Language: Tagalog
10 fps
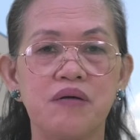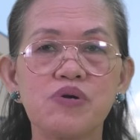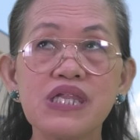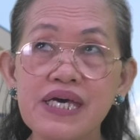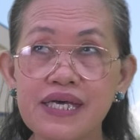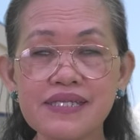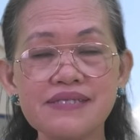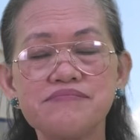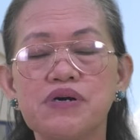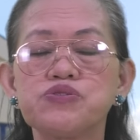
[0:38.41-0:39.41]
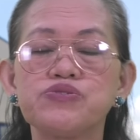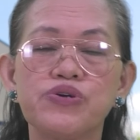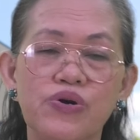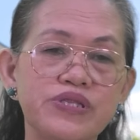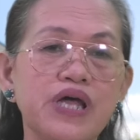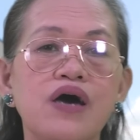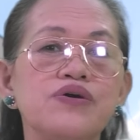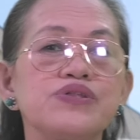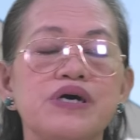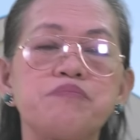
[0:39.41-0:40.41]
Muli, magdodraw
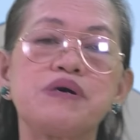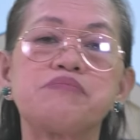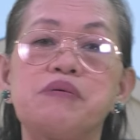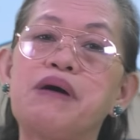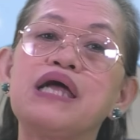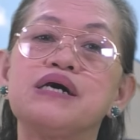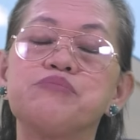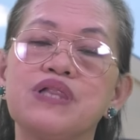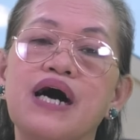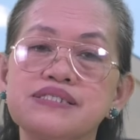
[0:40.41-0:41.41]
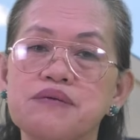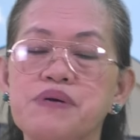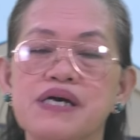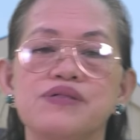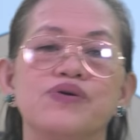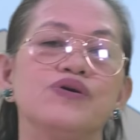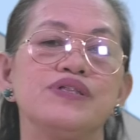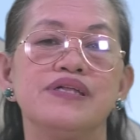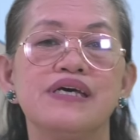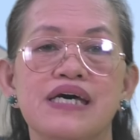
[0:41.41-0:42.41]
tayo ng pagpapala mula sa
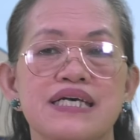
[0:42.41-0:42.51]
Panginoon